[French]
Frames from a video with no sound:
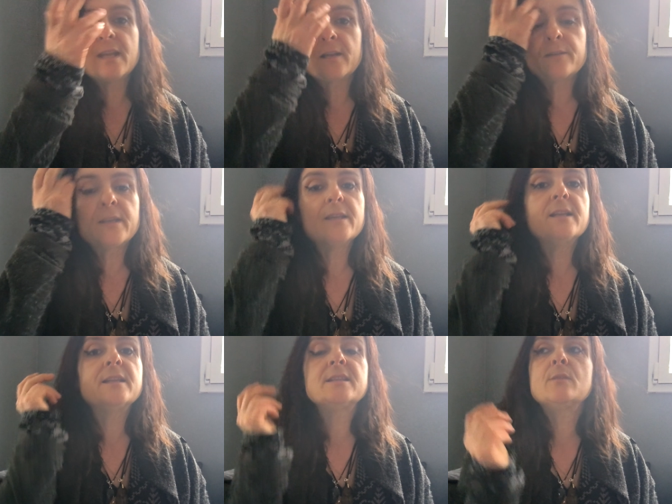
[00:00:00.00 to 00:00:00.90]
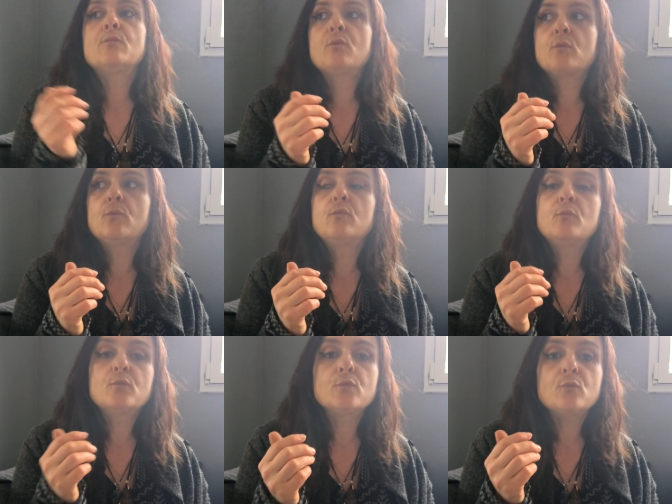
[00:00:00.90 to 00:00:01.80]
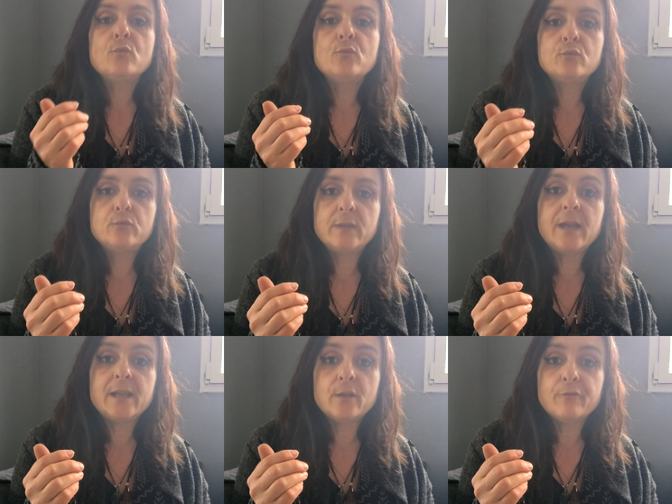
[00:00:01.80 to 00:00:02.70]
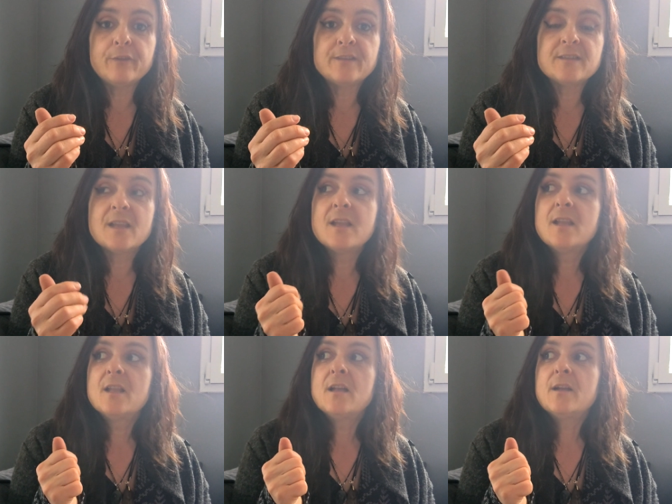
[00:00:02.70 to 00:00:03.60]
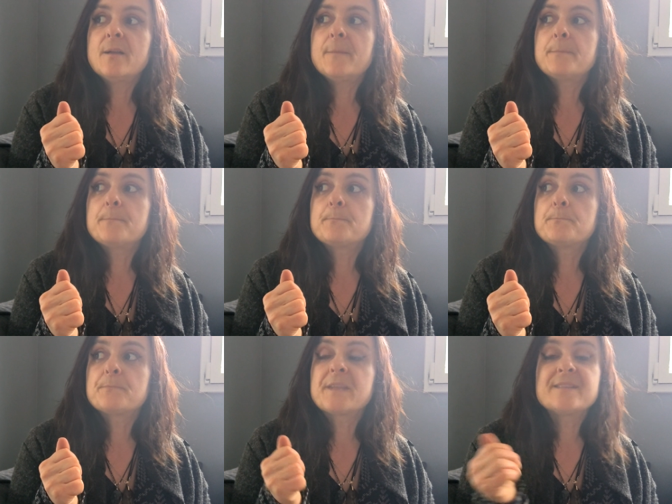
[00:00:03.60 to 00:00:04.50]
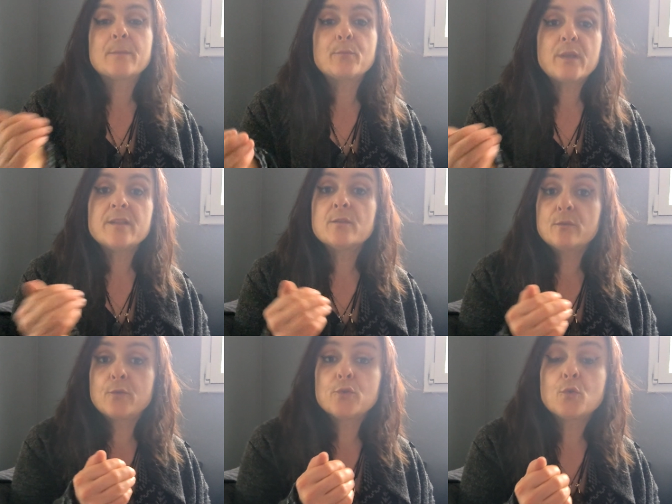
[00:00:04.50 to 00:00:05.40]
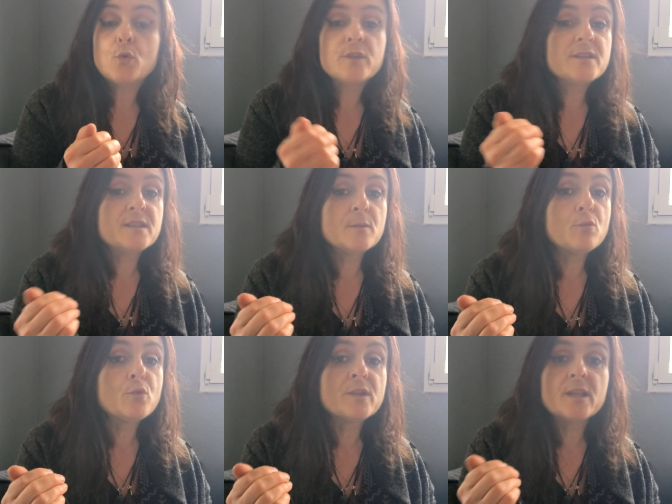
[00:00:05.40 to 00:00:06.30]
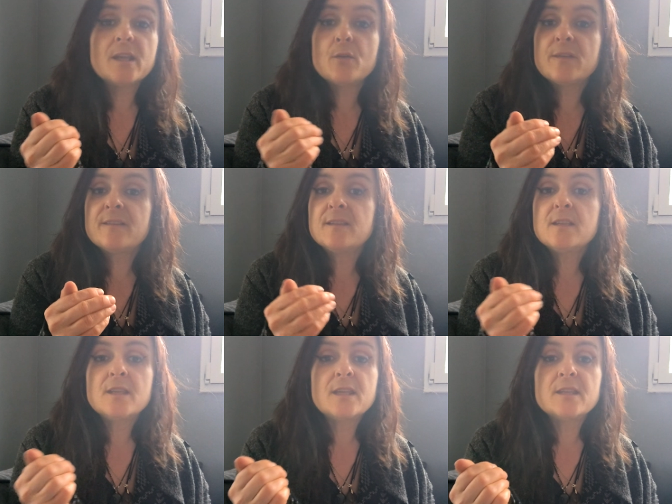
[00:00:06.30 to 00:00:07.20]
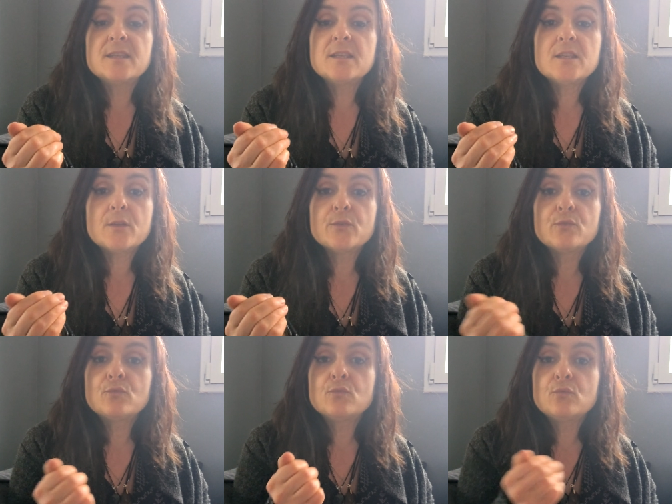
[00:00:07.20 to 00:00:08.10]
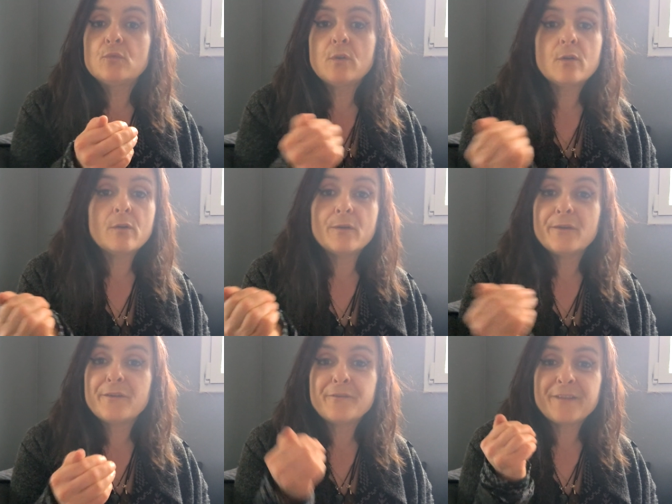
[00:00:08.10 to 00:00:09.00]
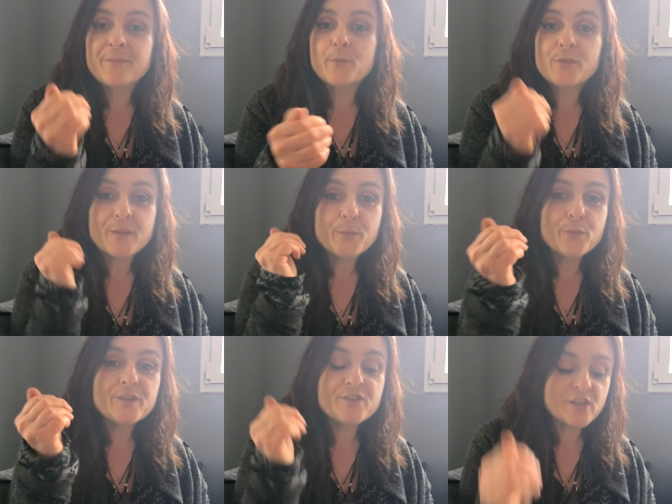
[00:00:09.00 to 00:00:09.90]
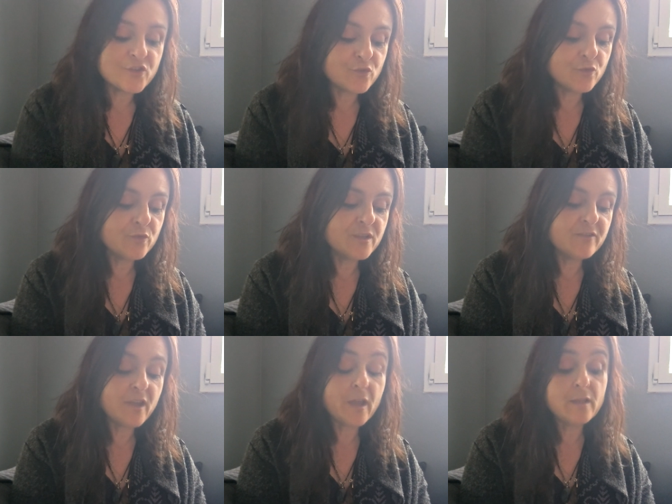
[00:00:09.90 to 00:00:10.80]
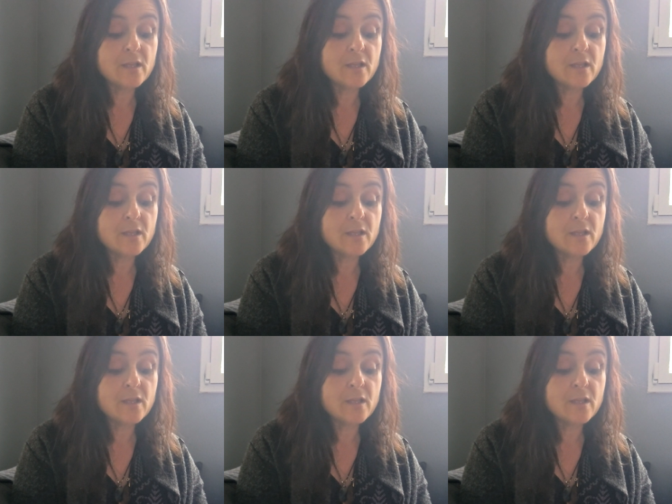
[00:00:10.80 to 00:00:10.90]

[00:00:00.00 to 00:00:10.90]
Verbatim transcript: tacles derrière la tête pour qu'on vous montre où vous devez aller en fait. et ça peut être votre hôte qui est bloqué aussi et qui du coup va se prendre un peu des charges de l'univers.